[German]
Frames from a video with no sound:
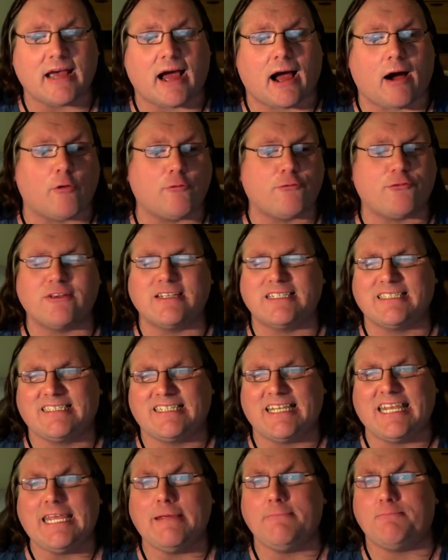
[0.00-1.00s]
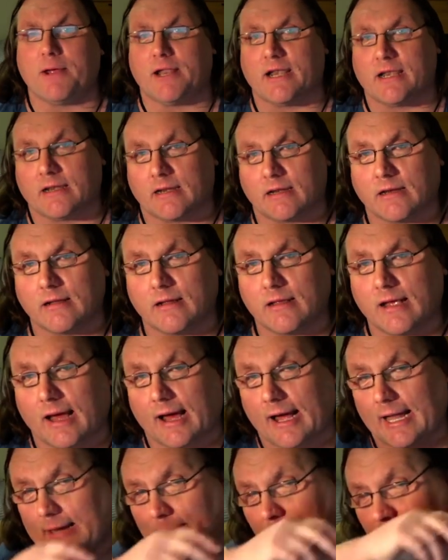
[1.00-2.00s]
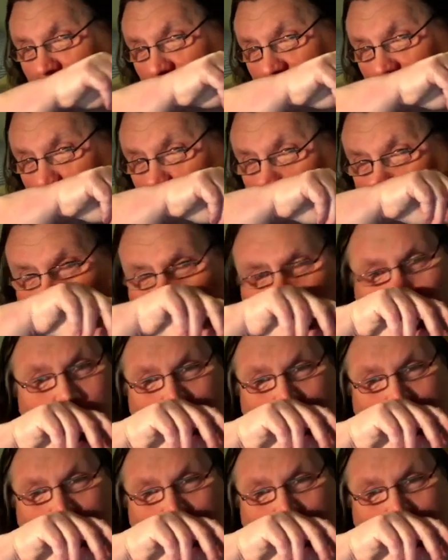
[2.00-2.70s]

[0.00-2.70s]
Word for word: Auf sieben Alben davon,